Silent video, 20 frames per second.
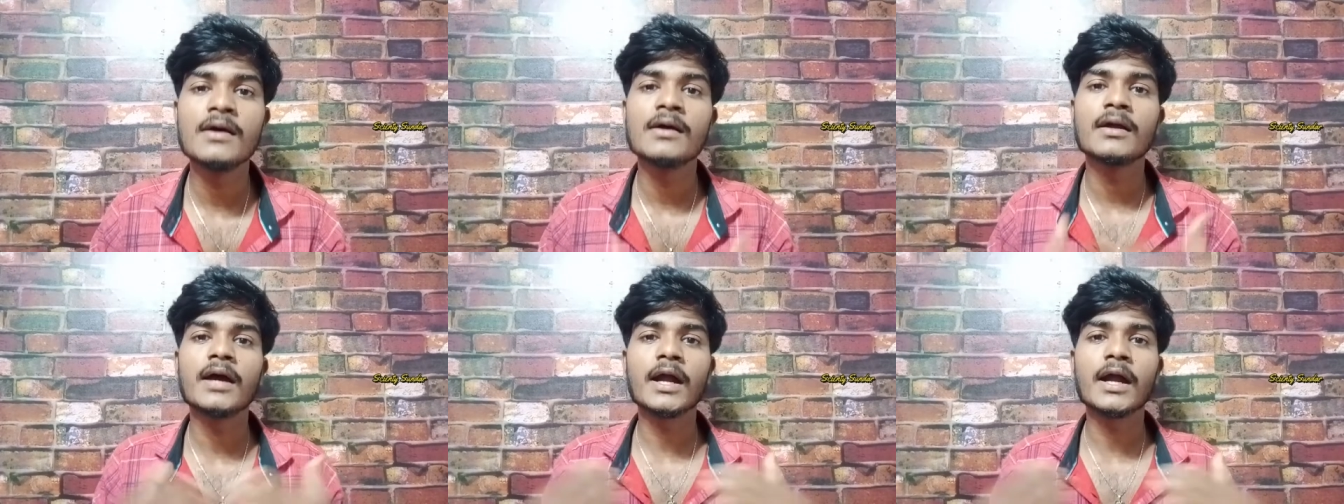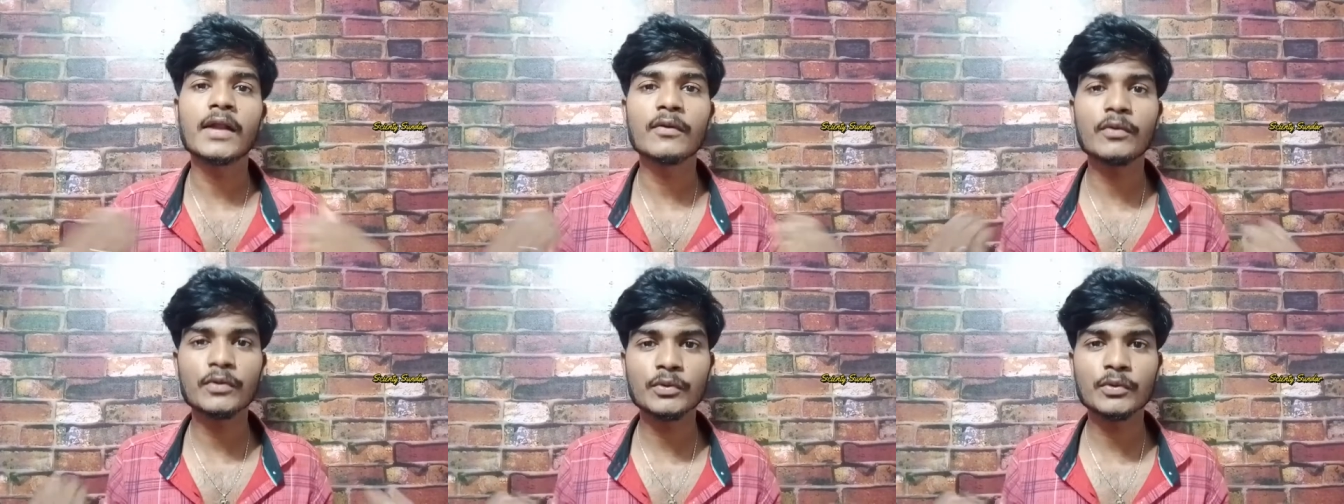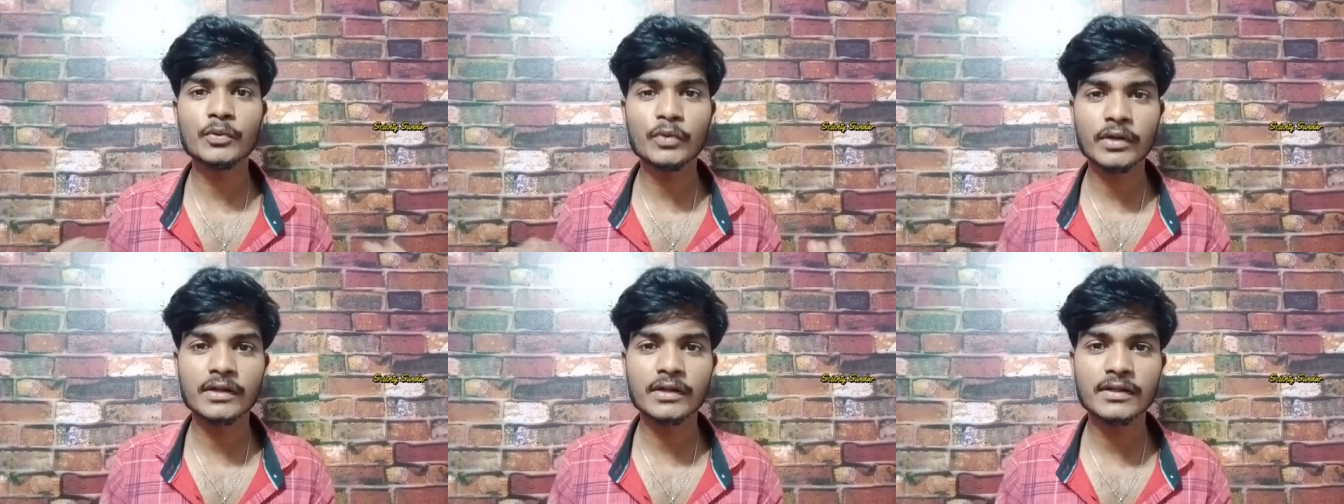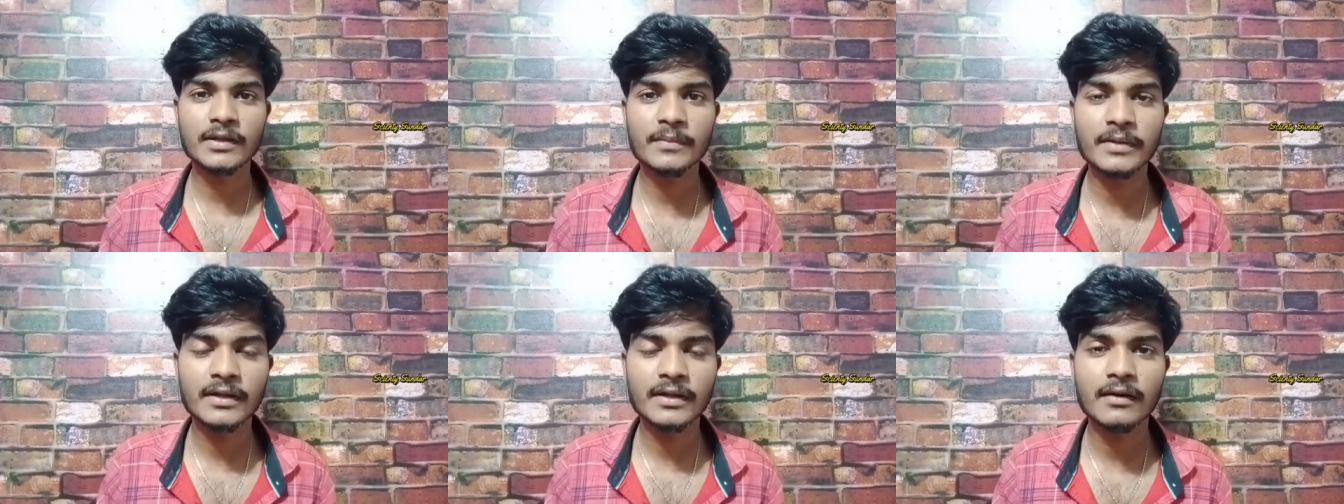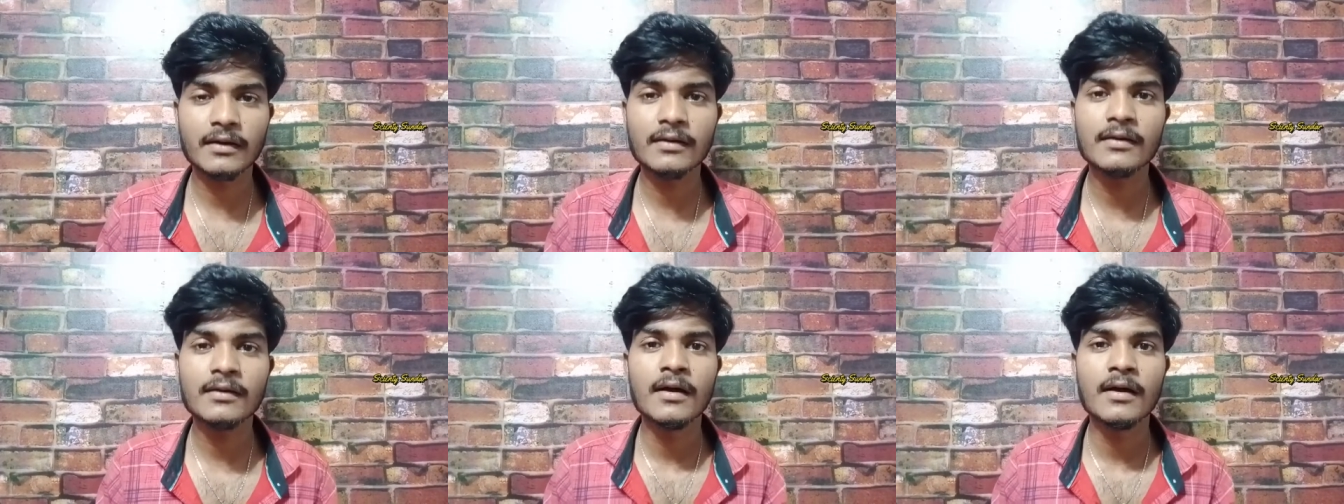கடவுள் வந்து உணர்ந்தேன்
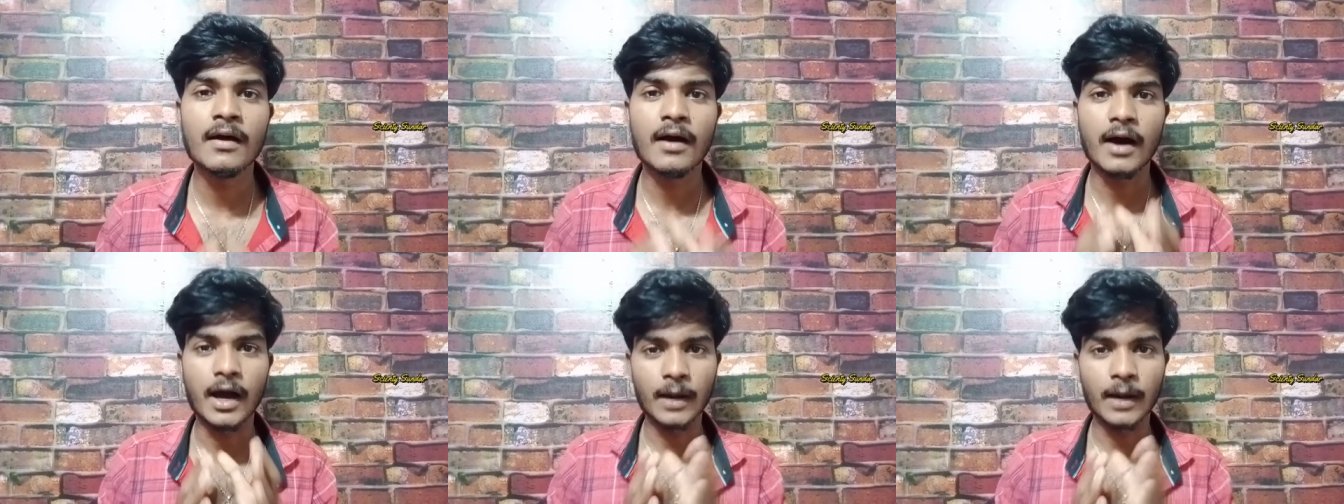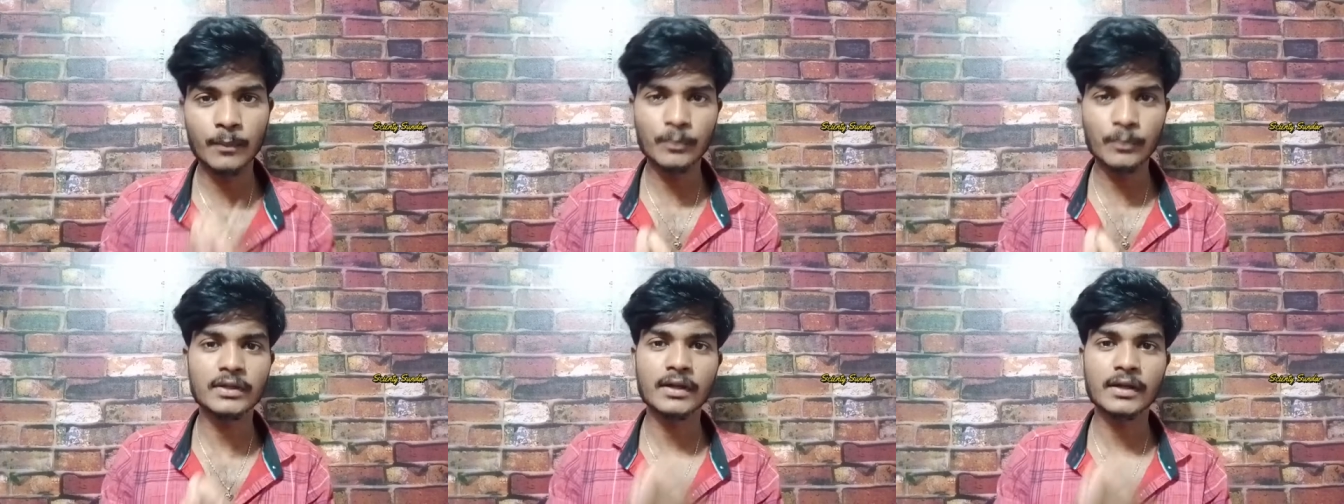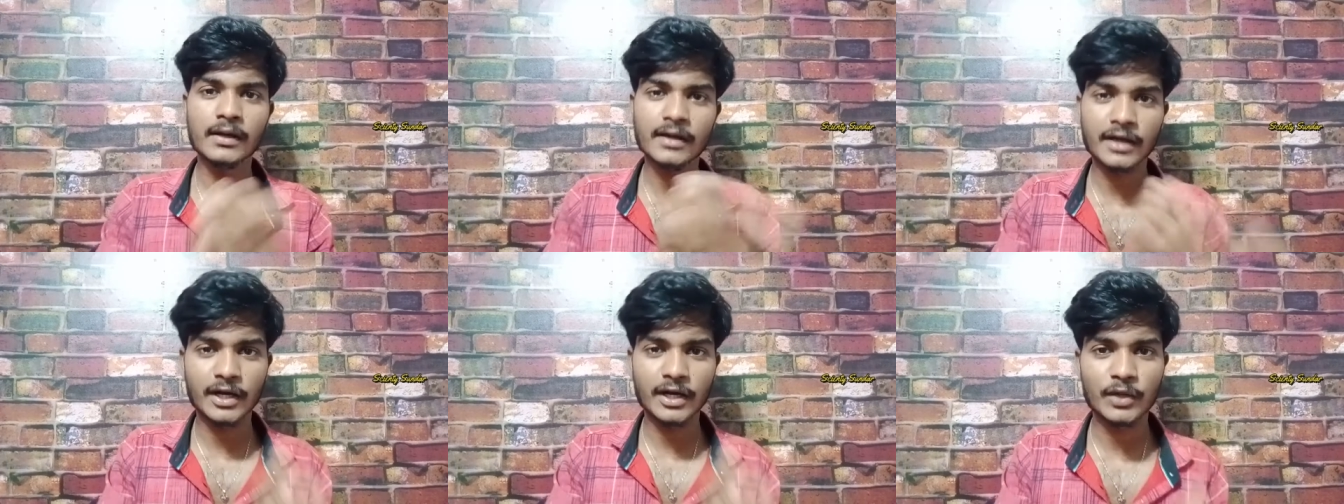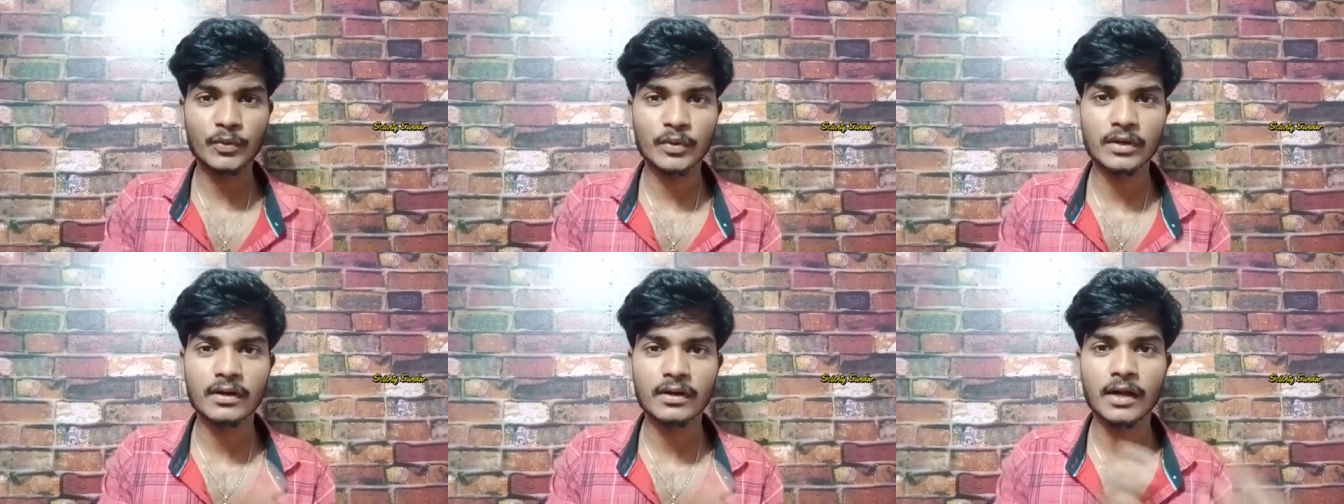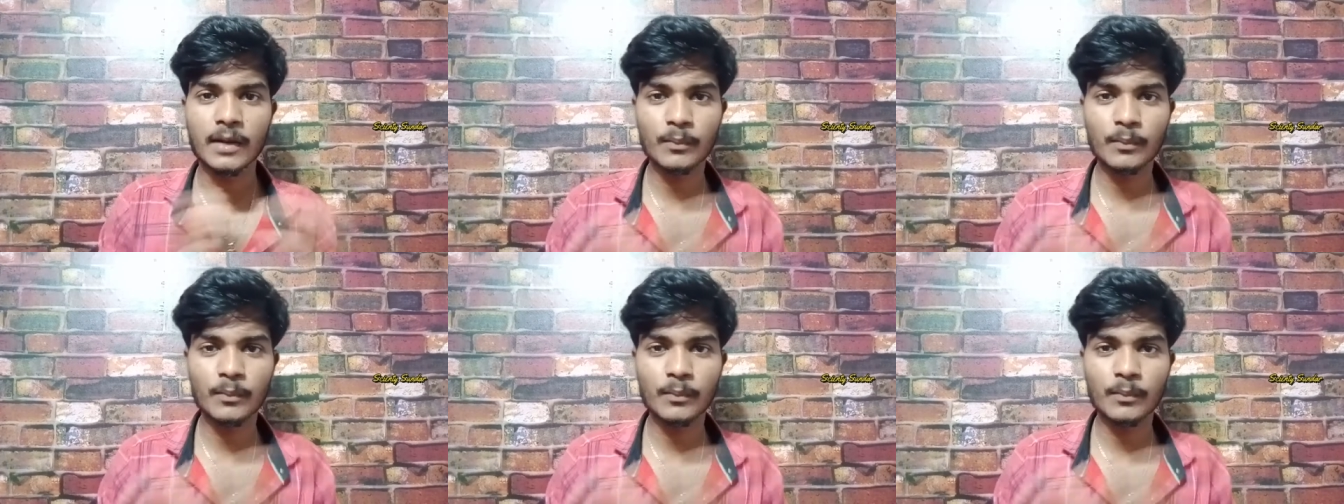அப்படின்னா அன்பு தான் கடவுள்